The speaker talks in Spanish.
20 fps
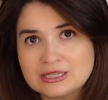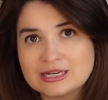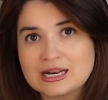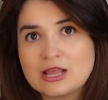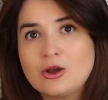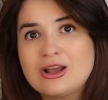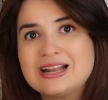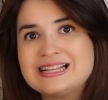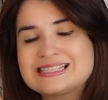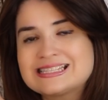
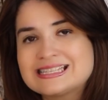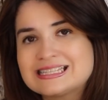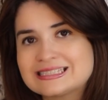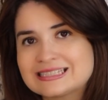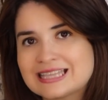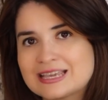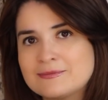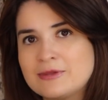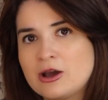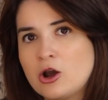integrados del
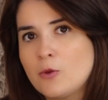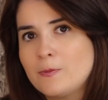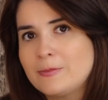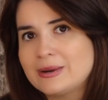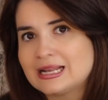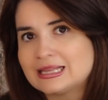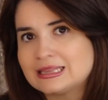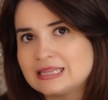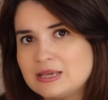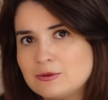sistema
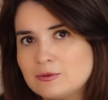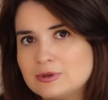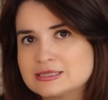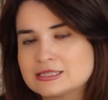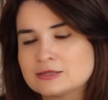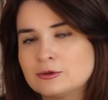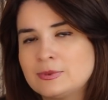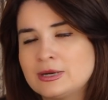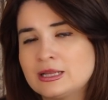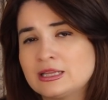operativo, el
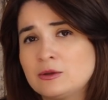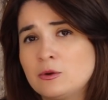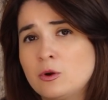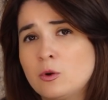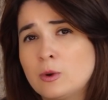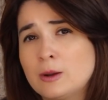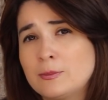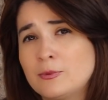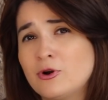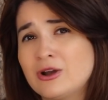sistema operativo
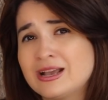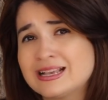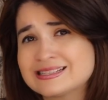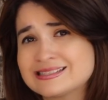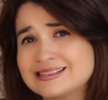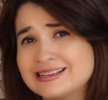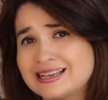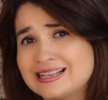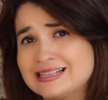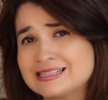WebOS, que
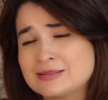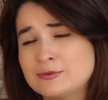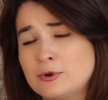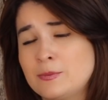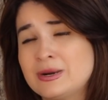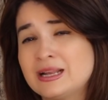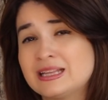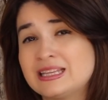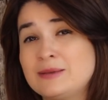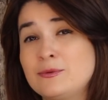es el sistema
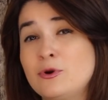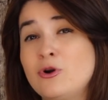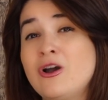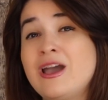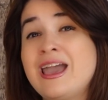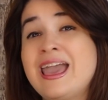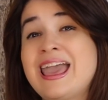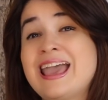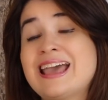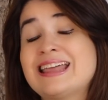operativo
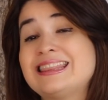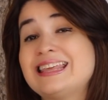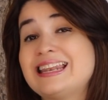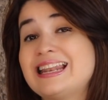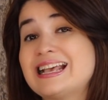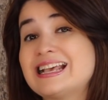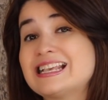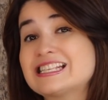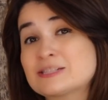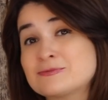de
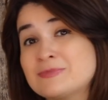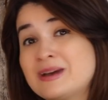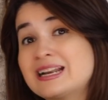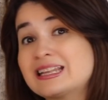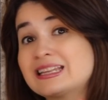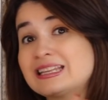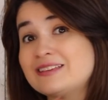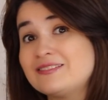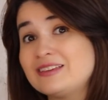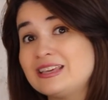las
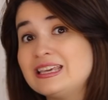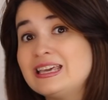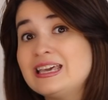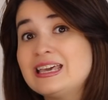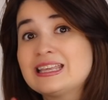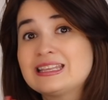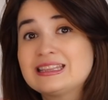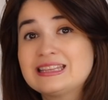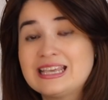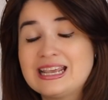Smart TV
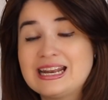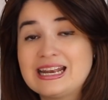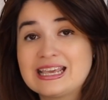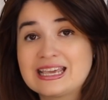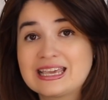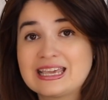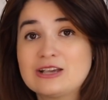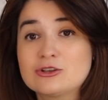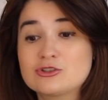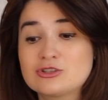de
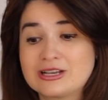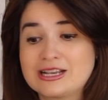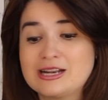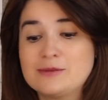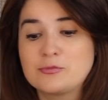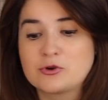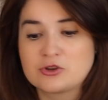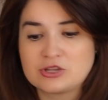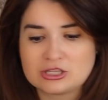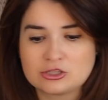LG, o sea que
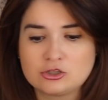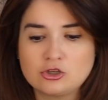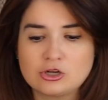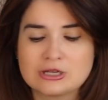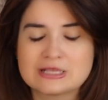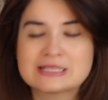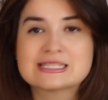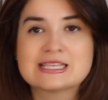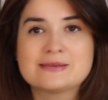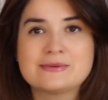el
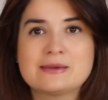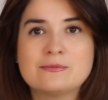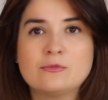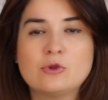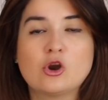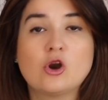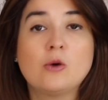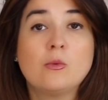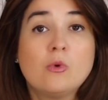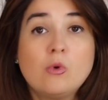proyector en sí
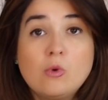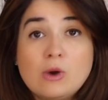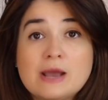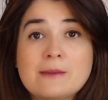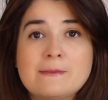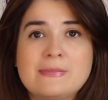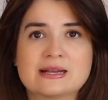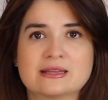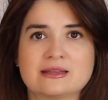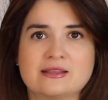mismo es como
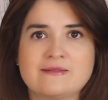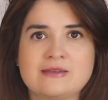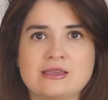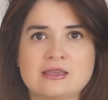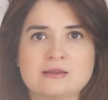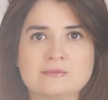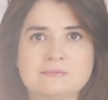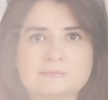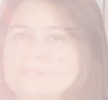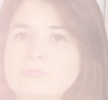un Smart
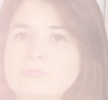TV.